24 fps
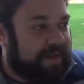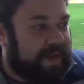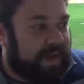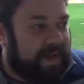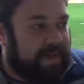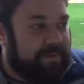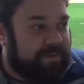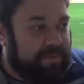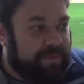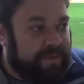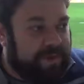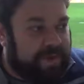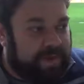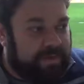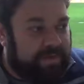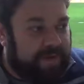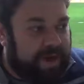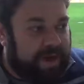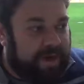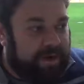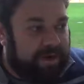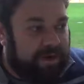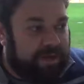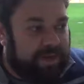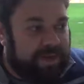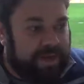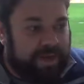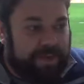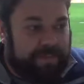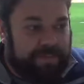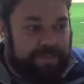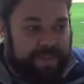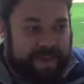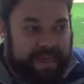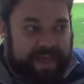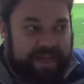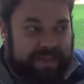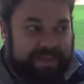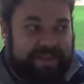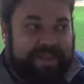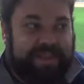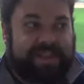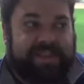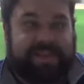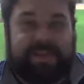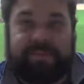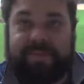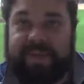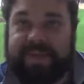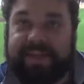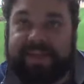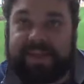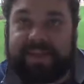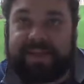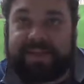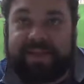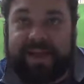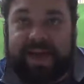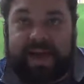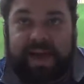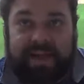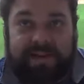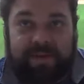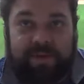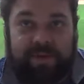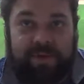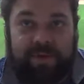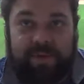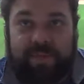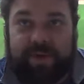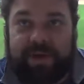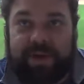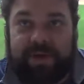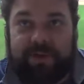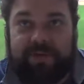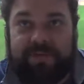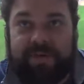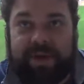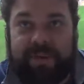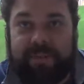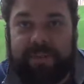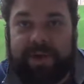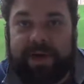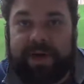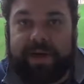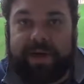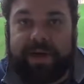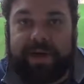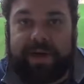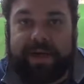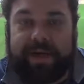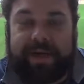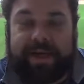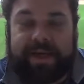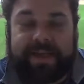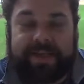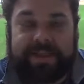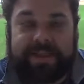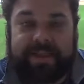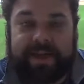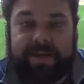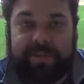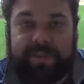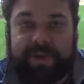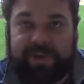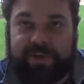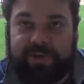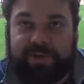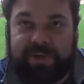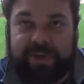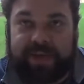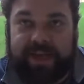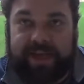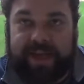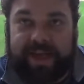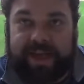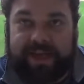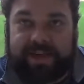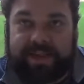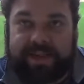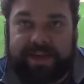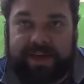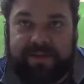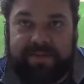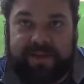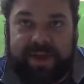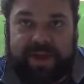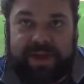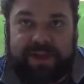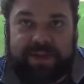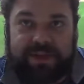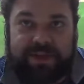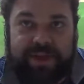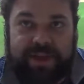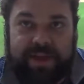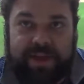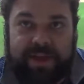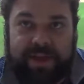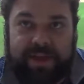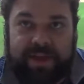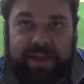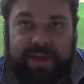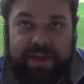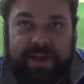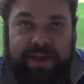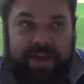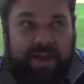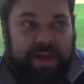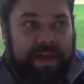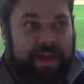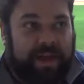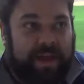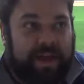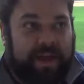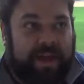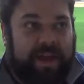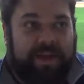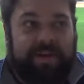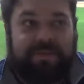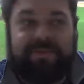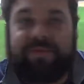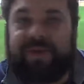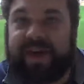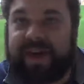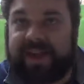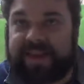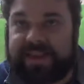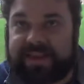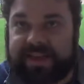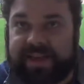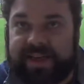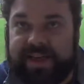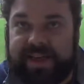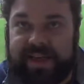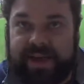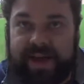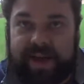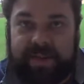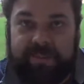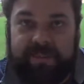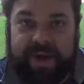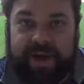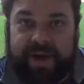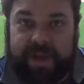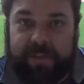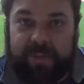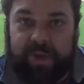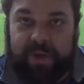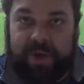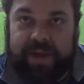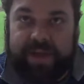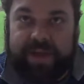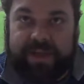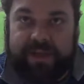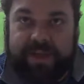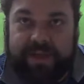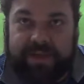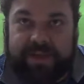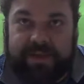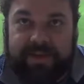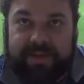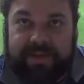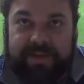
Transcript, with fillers: È un livello di piccantezza abbastanza alto come dovrebbe essere per tutti gli extravergini eh, freschi appena moliti